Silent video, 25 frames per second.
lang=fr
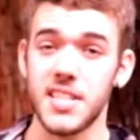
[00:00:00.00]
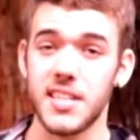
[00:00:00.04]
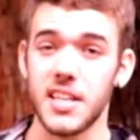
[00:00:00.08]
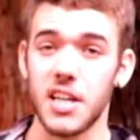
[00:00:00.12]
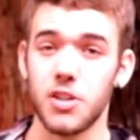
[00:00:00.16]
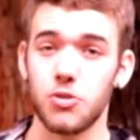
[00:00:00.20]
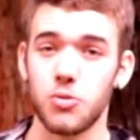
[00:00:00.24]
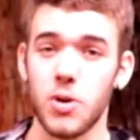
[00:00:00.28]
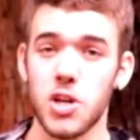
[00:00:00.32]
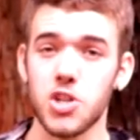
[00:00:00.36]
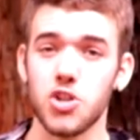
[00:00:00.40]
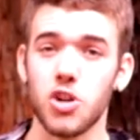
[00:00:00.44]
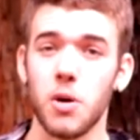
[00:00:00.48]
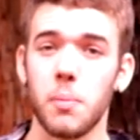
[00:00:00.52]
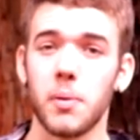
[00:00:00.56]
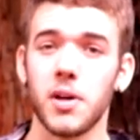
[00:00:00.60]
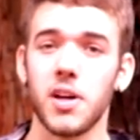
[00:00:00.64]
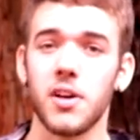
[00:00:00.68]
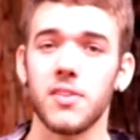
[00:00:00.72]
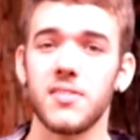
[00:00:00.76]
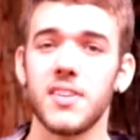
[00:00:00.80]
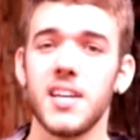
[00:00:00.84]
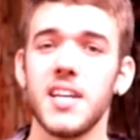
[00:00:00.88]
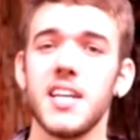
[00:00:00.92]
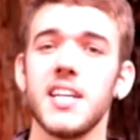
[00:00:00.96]
ces tatouages
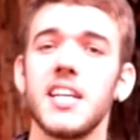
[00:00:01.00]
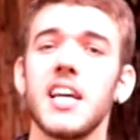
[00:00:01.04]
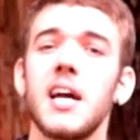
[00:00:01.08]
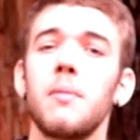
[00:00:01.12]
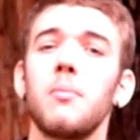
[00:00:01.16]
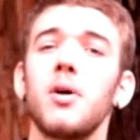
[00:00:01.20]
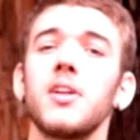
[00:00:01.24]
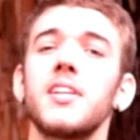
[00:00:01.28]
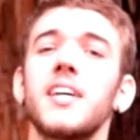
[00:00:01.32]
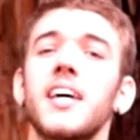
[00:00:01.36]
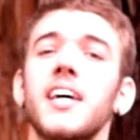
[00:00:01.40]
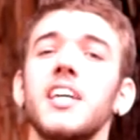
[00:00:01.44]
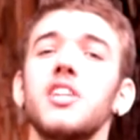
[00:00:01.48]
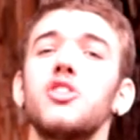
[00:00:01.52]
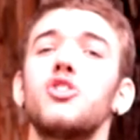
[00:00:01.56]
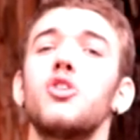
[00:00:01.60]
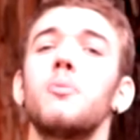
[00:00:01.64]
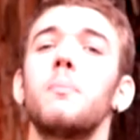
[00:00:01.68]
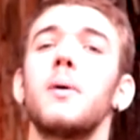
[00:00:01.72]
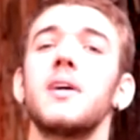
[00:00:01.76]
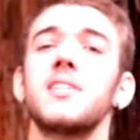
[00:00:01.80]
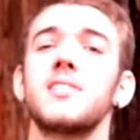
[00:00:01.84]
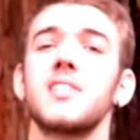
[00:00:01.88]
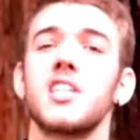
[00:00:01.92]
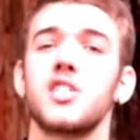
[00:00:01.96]
représentaient également des rites
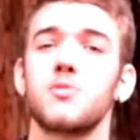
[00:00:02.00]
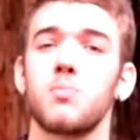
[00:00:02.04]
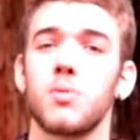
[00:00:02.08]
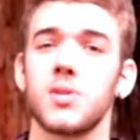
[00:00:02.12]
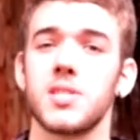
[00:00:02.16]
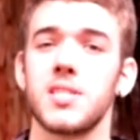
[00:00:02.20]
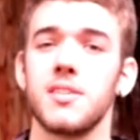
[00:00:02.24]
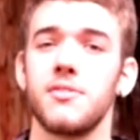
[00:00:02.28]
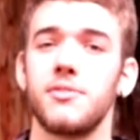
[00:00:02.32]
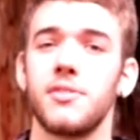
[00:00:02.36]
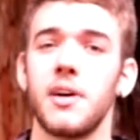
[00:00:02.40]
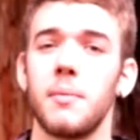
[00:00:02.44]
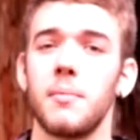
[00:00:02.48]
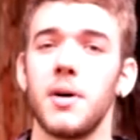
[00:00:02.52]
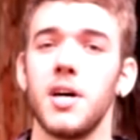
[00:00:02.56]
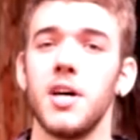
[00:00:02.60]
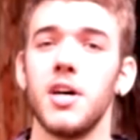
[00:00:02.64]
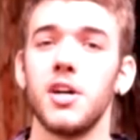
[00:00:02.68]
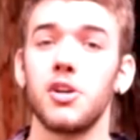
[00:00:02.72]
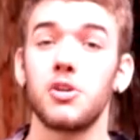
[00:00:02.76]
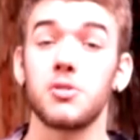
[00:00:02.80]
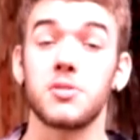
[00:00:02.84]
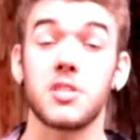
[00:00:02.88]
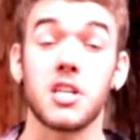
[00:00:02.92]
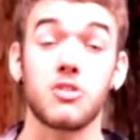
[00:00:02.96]
de passage pour ces femmes,
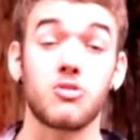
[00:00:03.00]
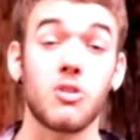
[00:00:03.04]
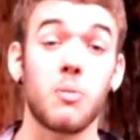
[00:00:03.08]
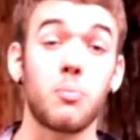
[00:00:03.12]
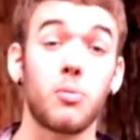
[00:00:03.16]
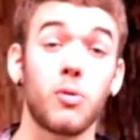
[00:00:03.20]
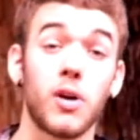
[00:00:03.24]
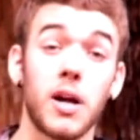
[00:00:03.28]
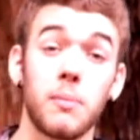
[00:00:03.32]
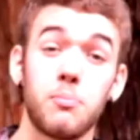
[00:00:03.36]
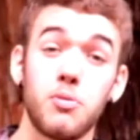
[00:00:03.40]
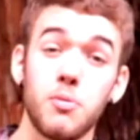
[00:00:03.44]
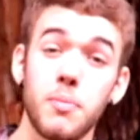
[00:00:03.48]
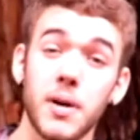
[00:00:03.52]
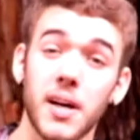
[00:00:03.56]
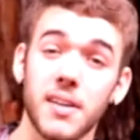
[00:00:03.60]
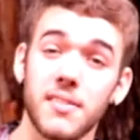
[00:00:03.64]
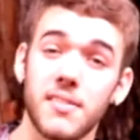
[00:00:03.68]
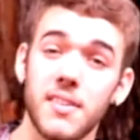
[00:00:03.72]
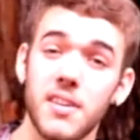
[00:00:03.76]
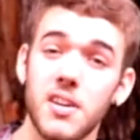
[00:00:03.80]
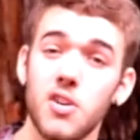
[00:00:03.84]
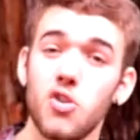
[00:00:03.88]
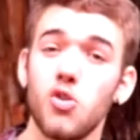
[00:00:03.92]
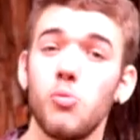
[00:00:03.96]
que ce soit pour la
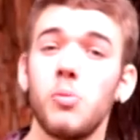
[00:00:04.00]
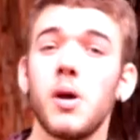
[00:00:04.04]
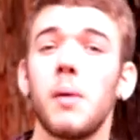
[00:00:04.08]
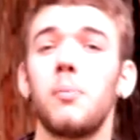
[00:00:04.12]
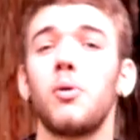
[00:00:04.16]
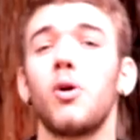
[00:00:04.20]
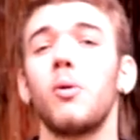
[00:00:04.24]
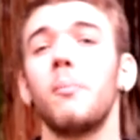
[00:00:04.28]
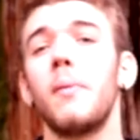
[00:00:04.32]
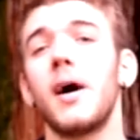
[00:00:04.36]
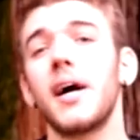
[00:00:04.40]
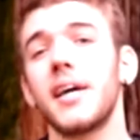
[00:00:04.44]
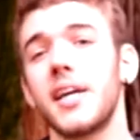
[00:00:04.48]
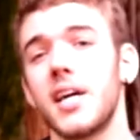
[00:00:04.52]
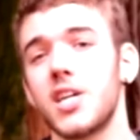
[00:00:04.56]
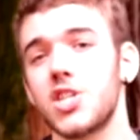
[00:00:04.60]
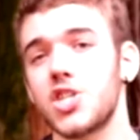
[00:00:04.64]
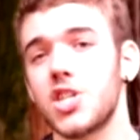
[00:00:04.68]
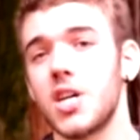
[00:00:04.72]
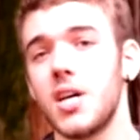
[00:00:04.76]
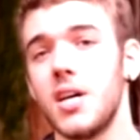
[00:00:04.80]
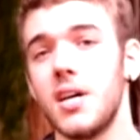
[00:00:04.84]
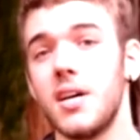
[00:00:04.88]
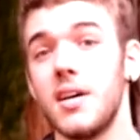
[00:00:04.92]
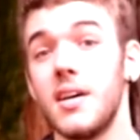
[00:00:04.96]
puberté ou bien pour le
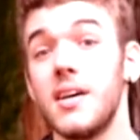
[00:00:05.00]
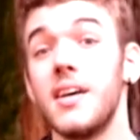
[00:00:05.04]
mariage.